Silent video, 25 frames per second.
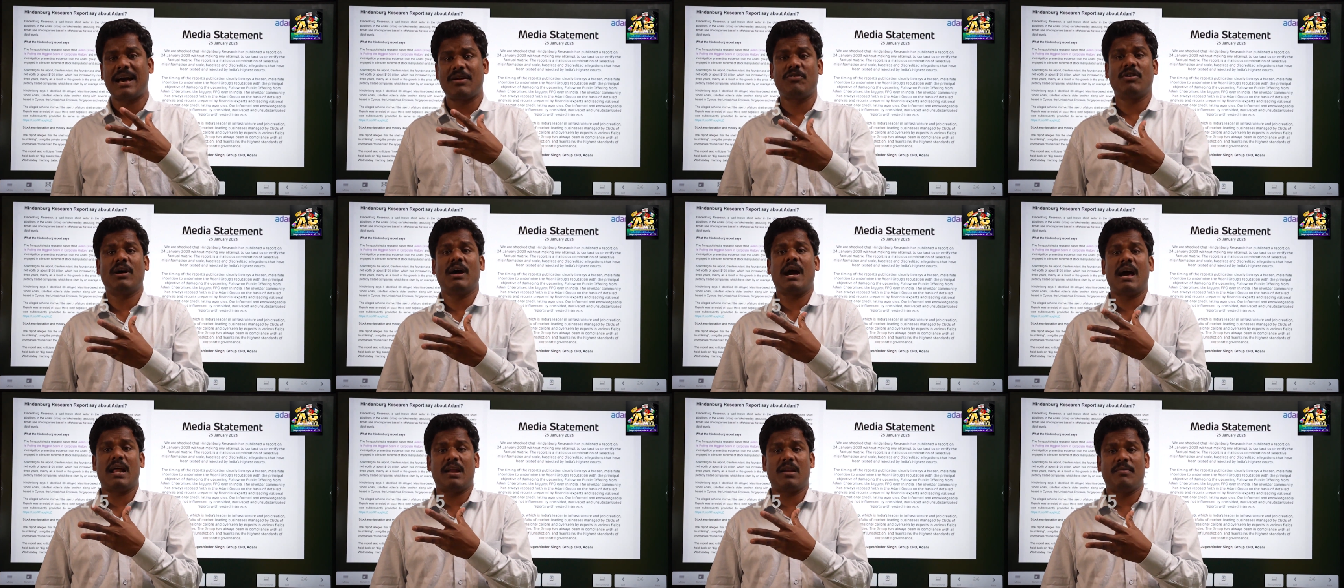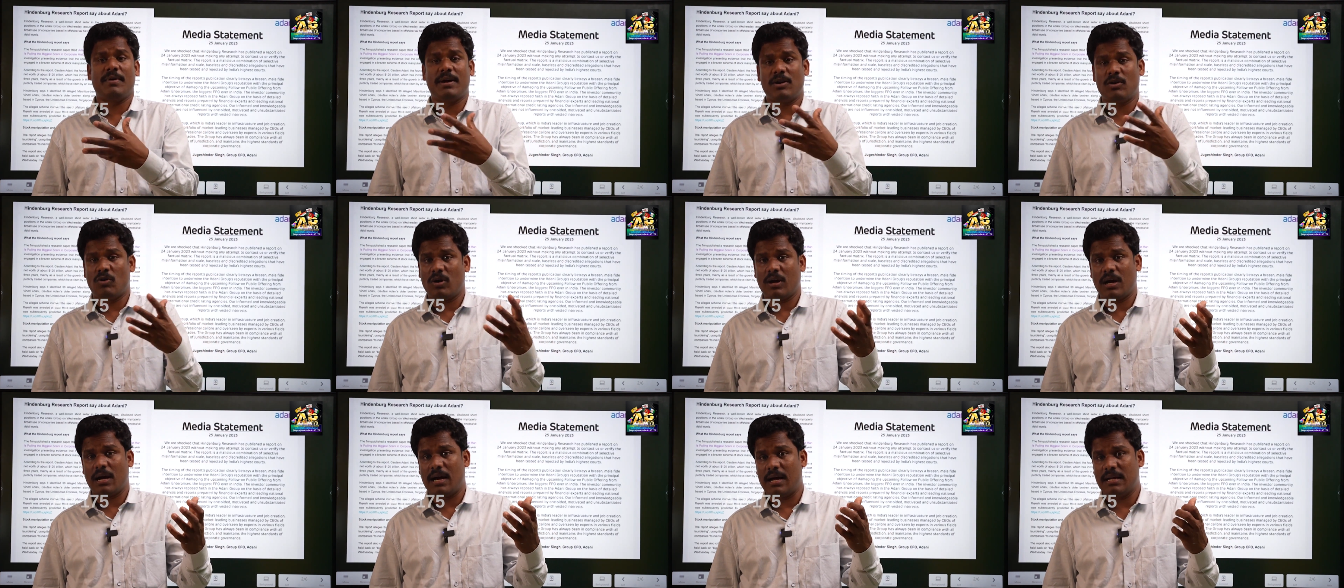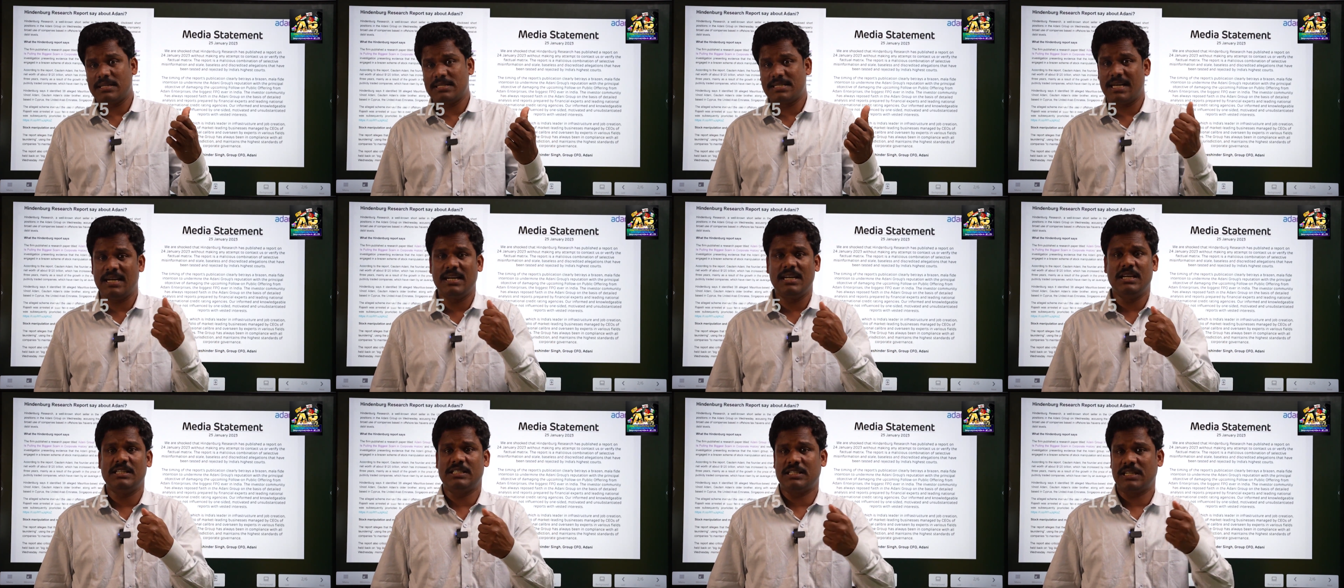గర్వకారణమైన ఒక
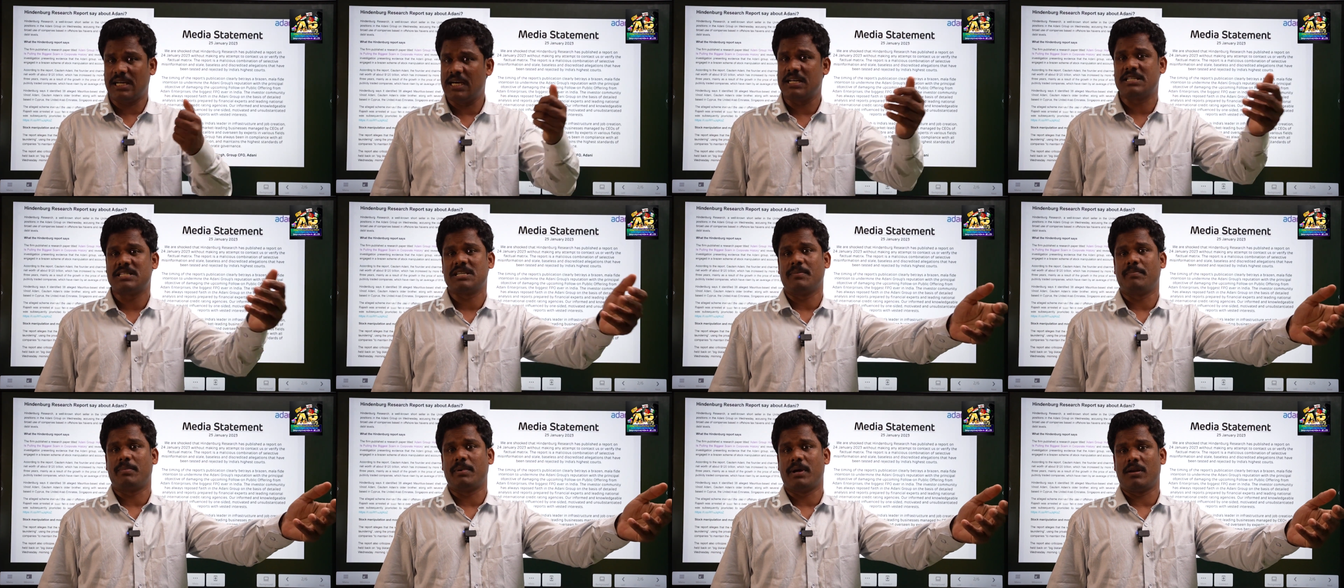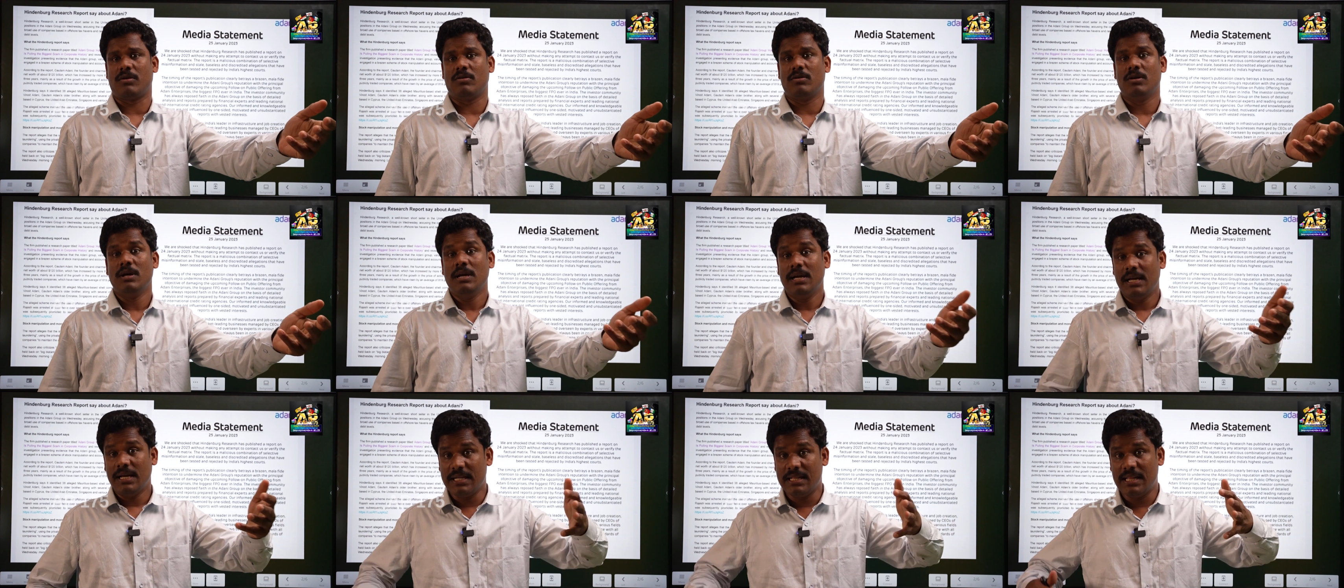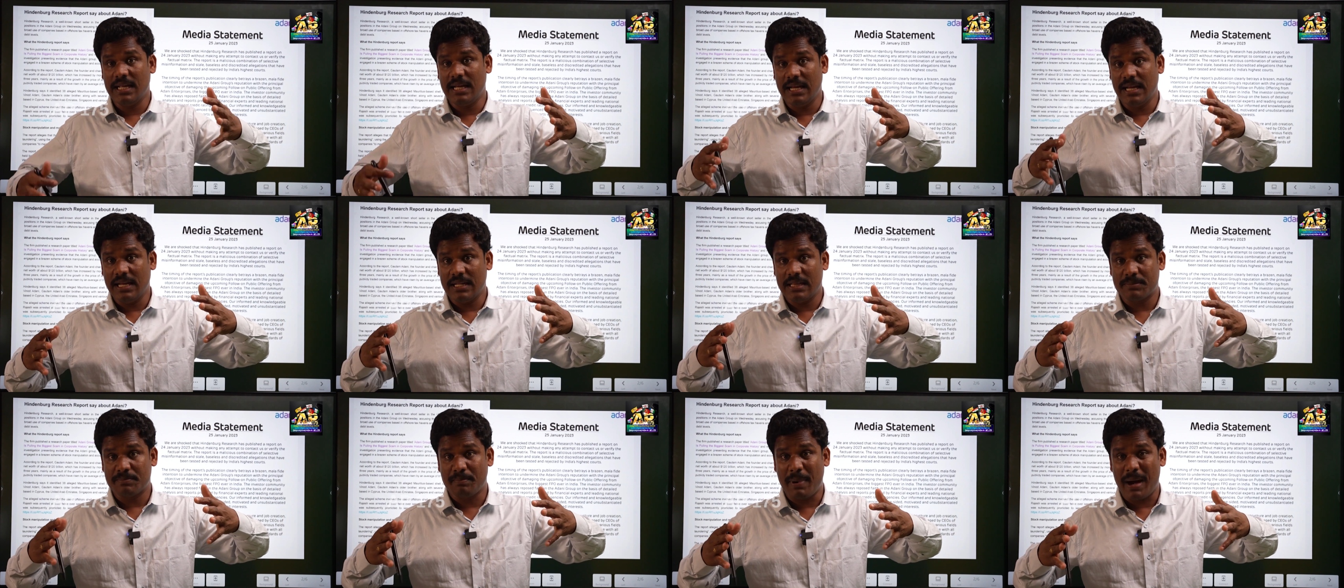జర్నలిస్ట్ గారు చెప్పారు ఇది
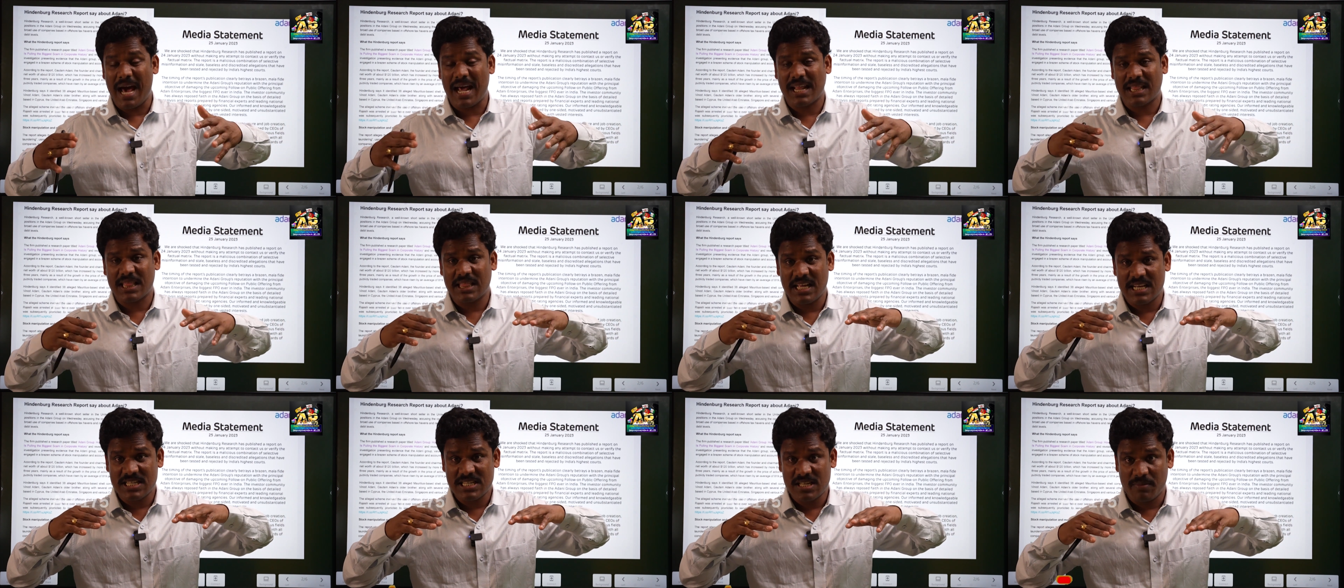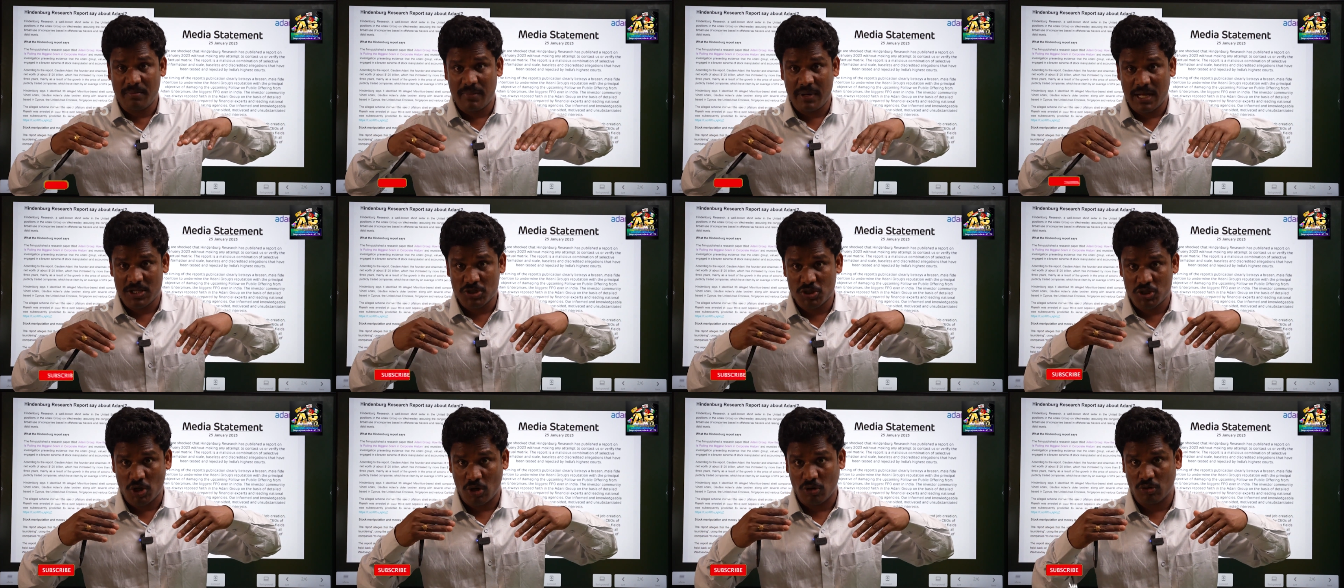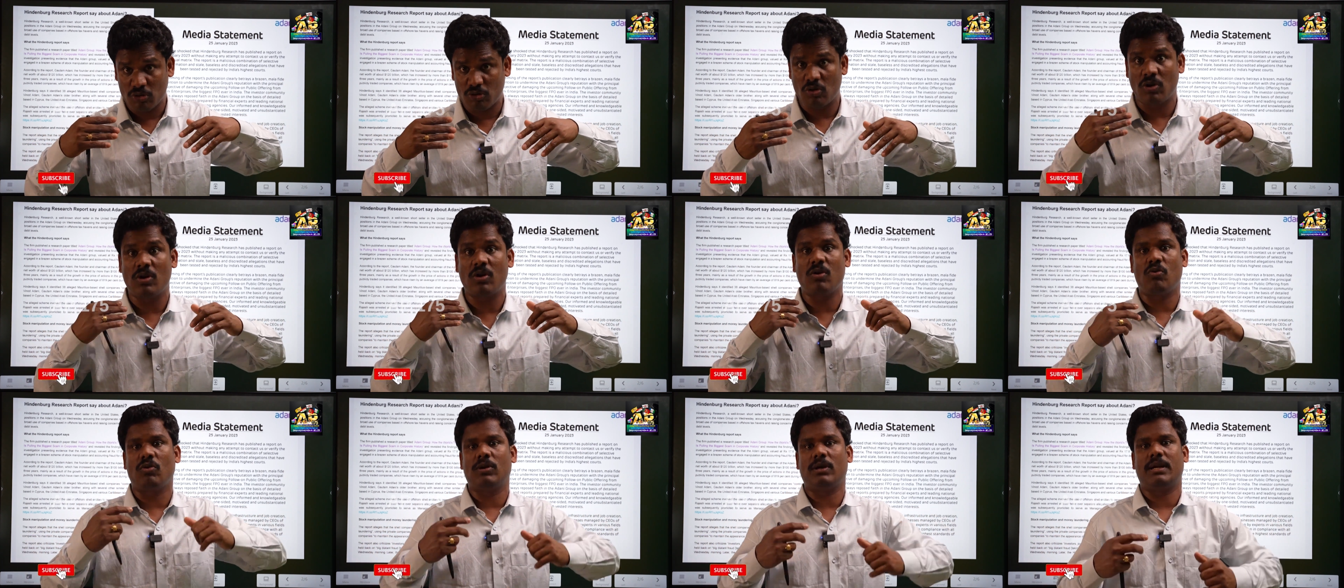భారతదేశం మీద
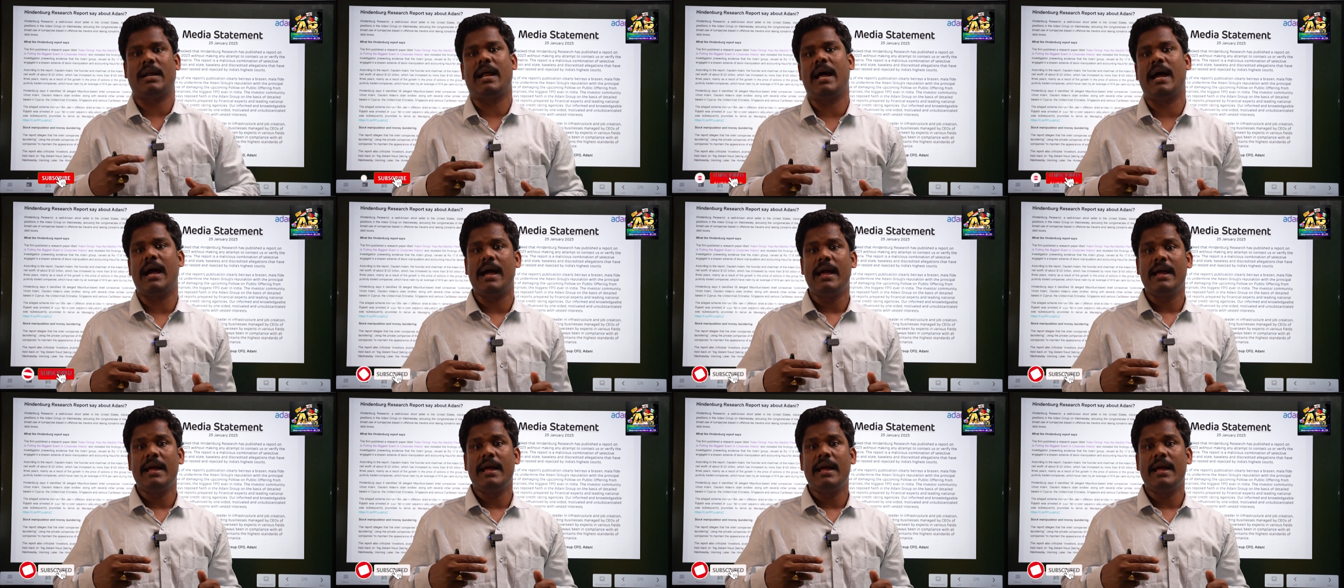జరుగుతున్న కుట్ర